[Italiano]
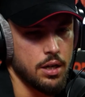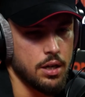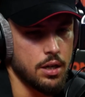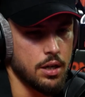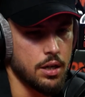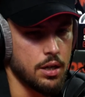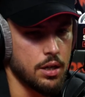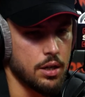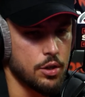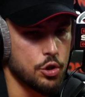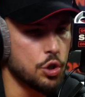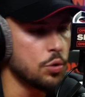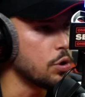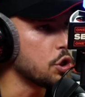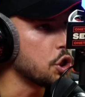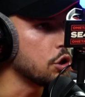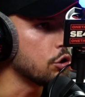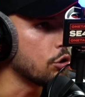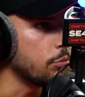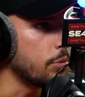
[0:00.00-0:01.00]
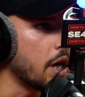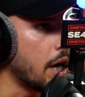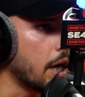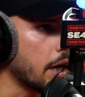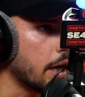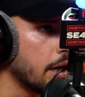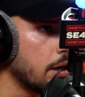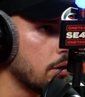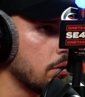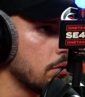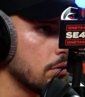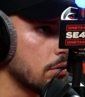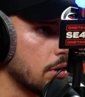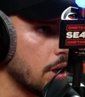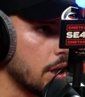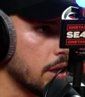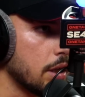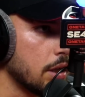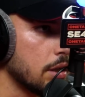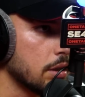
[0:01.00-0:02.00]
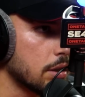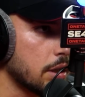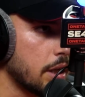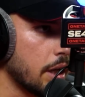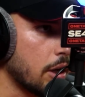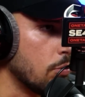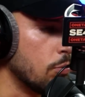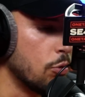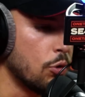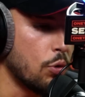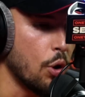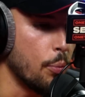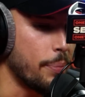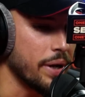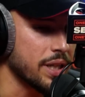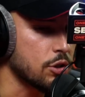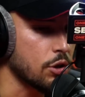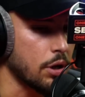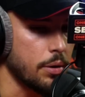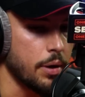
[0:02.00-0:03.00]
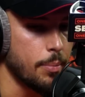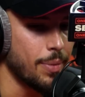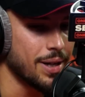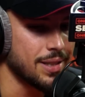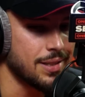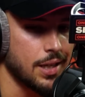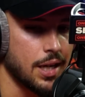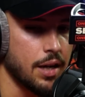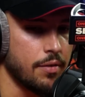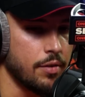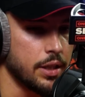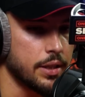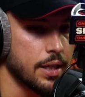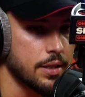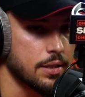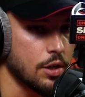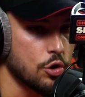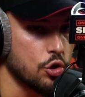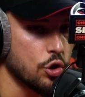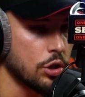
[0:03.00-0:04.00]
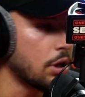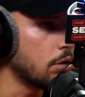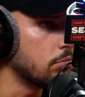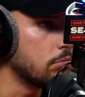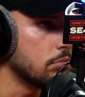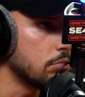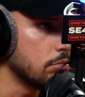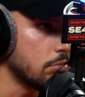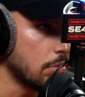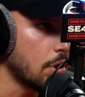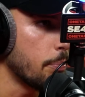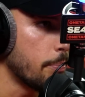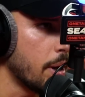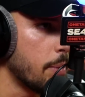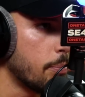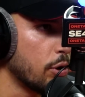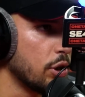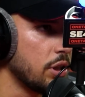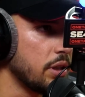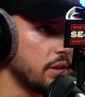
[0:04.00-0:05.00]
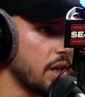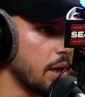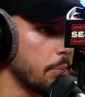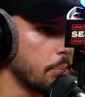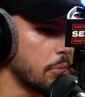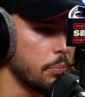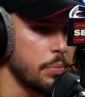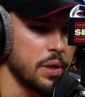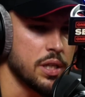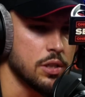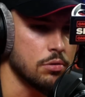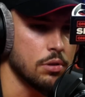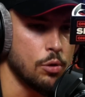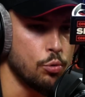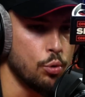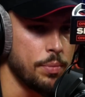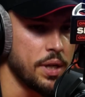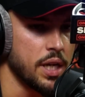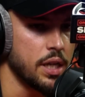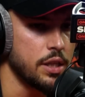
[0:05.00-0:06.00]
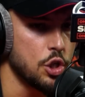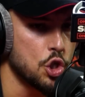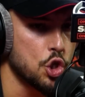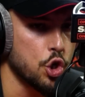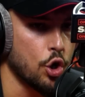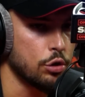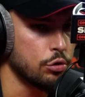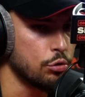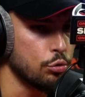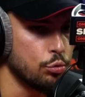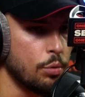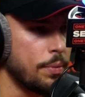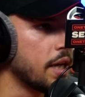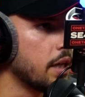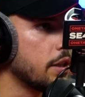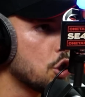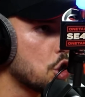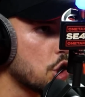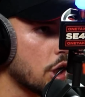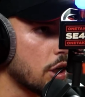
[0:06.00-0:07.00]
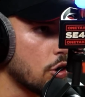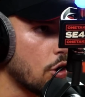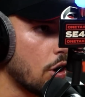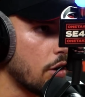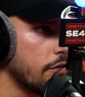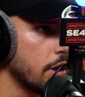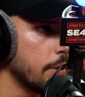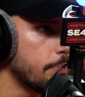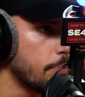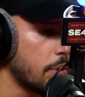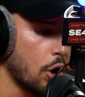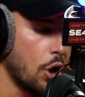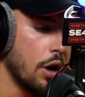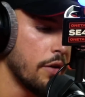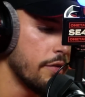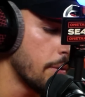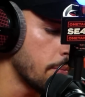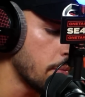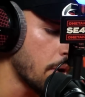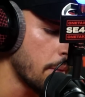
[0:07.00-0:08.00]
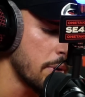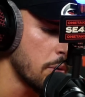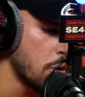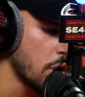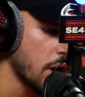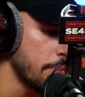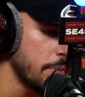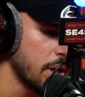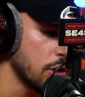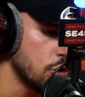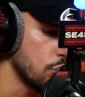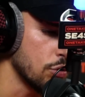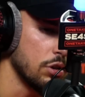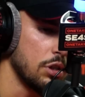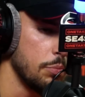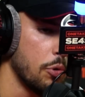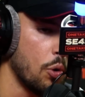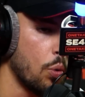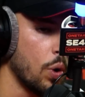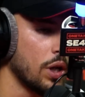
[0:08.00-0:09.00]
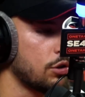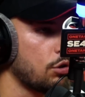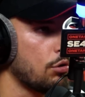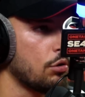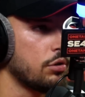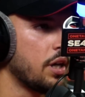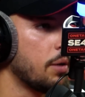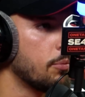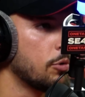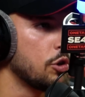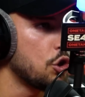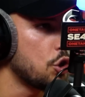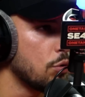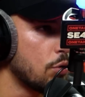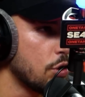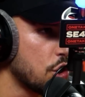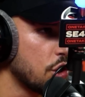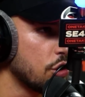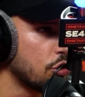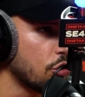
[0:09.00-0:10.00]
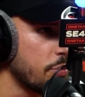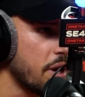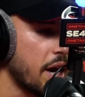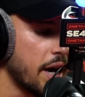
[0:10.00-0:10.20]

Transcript: eh, 500 Bianca. Okay. Che, eh, che, comunque è un pezzo che mi bazzicava in testa già da un, da un bel po' di tempo, penso dal 2018-2019, però abbiamo cambiato, sono tipo quattro demo di 500